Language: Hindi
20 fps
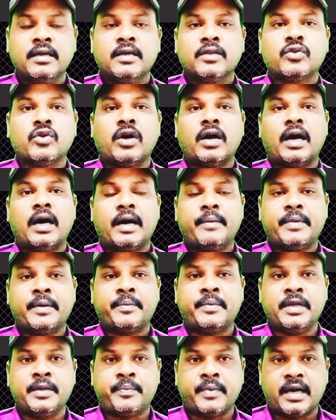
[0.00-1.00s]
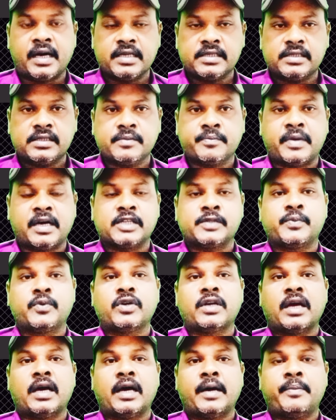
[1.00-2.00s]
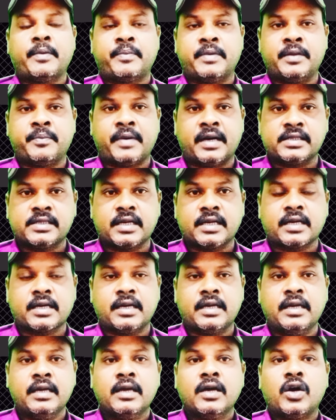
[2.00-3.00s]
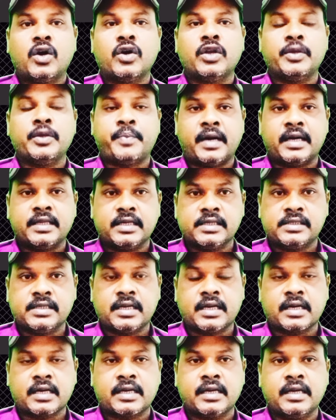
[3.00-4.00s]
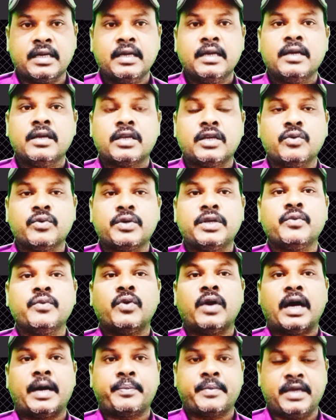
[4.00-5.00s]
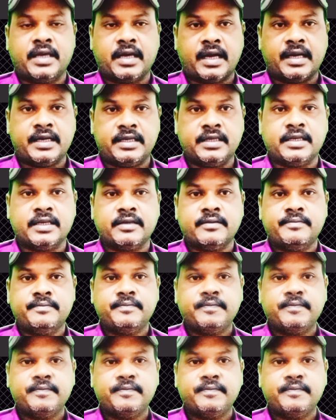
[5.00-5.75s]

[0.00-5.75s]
तो आप अपने पास पासपोर्ट आप अपने पास रखें और हिफाजत से रखें क्योंकि वो आपकी आईडी है